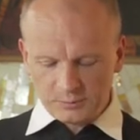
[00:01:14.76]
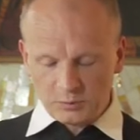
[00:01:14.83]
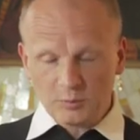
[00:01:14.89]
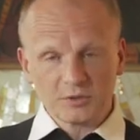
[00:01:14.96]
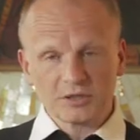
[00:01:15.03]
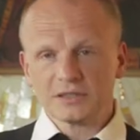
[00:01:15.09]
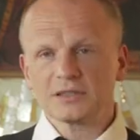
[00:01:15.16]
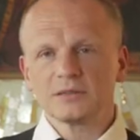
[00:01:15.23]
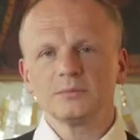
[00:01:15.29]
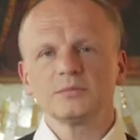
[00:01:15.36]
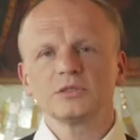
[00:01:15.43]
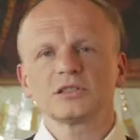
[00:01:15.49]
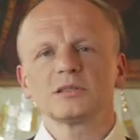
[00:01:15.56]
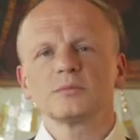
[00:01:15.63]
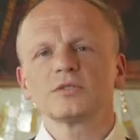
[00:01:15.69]
Bo my czasem
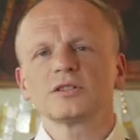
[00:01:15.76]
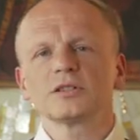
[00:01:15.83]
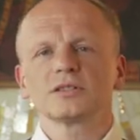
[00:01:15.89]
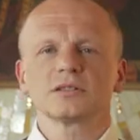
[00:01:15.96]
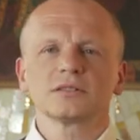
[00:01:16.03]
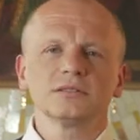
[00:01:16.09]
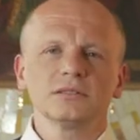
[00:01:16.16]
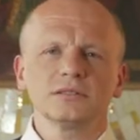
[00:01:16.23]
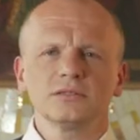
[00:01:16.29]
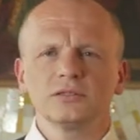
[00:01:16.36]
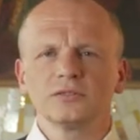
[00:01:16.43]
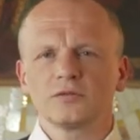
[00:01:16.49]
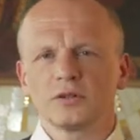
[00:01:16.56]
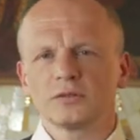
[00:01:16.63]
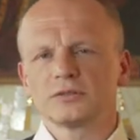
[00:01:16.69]
myślimy, że jest
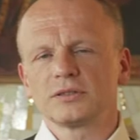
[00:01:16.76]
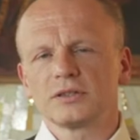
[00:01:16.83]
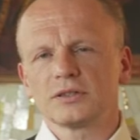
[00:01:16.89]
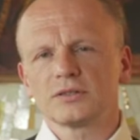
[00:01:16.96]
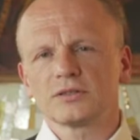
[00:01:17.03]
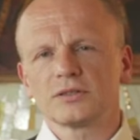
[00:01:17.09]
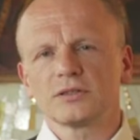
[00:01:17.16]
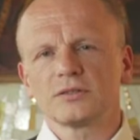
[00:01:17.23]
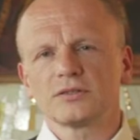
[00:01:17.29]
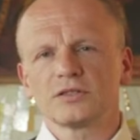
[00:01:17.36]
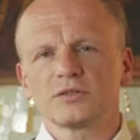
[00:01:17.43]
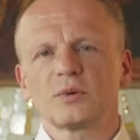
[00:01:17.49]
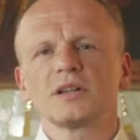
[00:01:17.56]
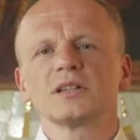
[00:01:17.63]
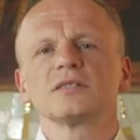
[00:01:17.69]
odwrotnie, że,
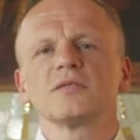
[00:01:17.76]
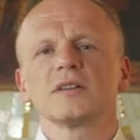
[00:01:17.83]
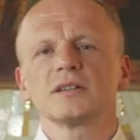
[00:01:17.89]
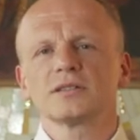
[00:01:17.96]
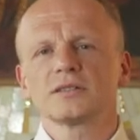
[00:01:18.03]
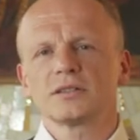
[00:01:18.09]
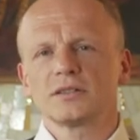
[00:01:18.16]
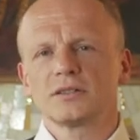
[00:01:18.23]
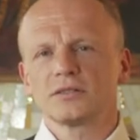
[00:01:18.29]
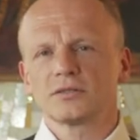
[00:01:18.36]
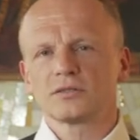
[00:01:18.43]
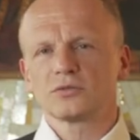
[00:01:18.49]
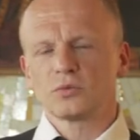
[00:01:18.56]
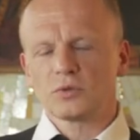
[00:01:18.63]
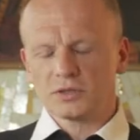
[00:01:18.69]
że zła jest więcej,
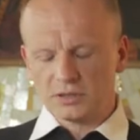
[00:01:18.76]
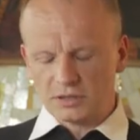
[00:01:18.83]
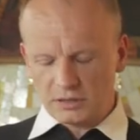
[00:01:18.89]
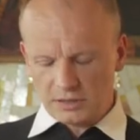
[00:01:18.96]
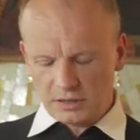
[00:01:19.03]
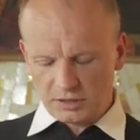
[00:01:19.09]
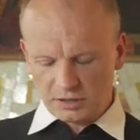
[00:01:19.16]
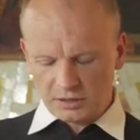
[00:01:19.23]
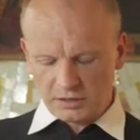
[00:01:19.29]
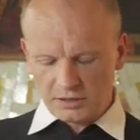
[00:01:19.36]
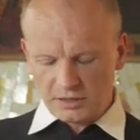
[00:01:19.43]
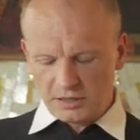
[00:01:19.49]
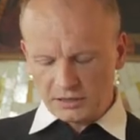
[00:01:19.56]
że zło jest silniejsze.